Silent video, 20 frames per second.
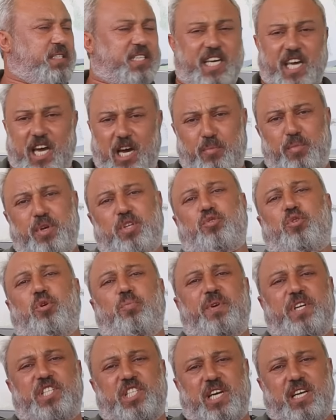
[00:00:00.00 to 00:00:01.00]
kıyamet
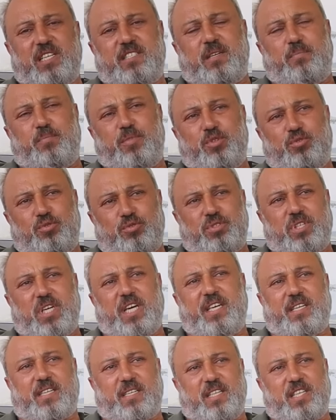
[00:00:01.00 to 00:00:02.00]
kopacağı zaman,
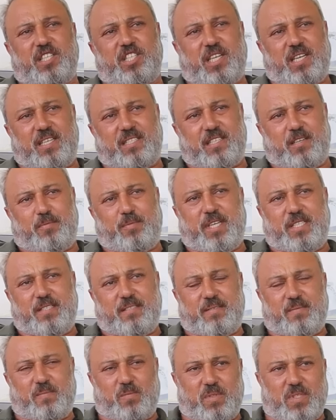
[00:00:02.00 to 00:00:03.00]
dünya yıkılacağı zaman
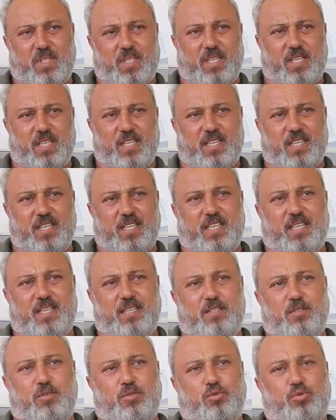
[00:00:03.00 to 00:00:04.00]
e,
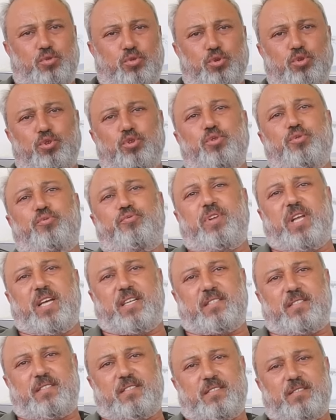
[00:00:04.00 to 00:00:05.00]
suru
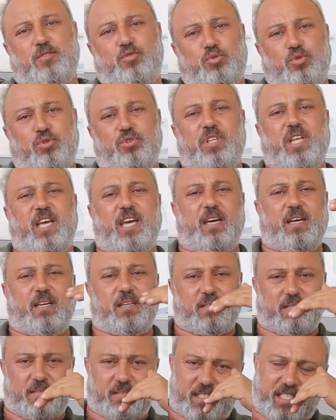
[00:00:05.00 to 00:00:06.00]
üfler. Sur ne?
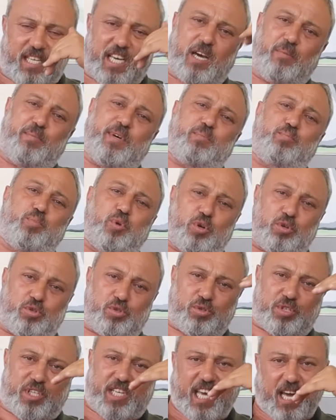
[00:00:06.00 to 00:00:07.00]
Kıyamet
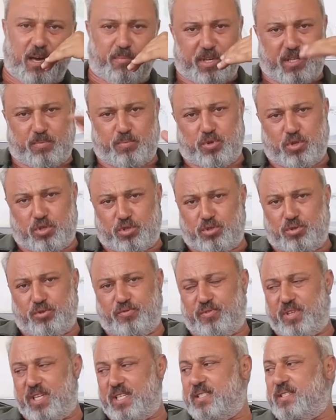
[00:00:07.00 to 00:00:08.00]
borusu. Kıyamet borusunu
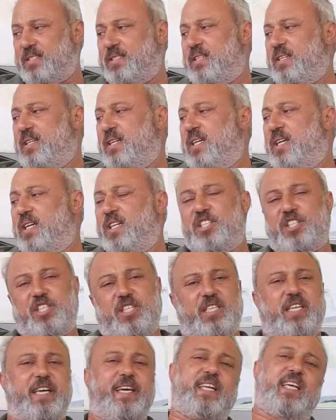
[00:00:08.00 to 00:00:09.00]
üfler.
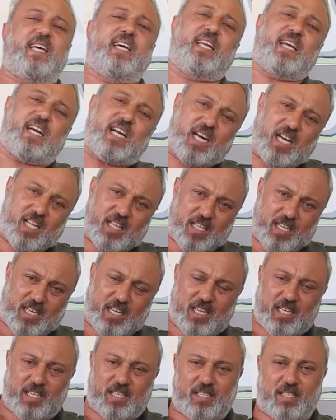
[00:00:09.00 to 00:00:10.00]
Şimdi geriye ne
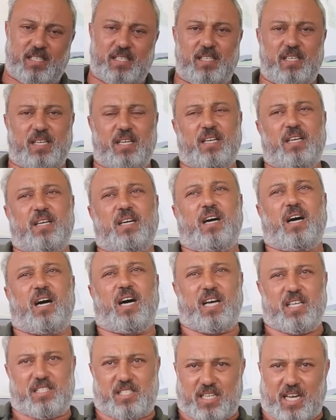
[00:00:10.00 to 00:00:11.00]
kaldı?
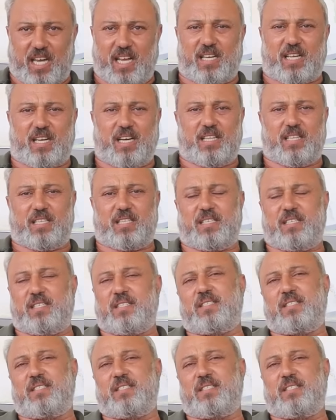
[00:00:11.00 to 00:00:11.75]
Azrail kaldı.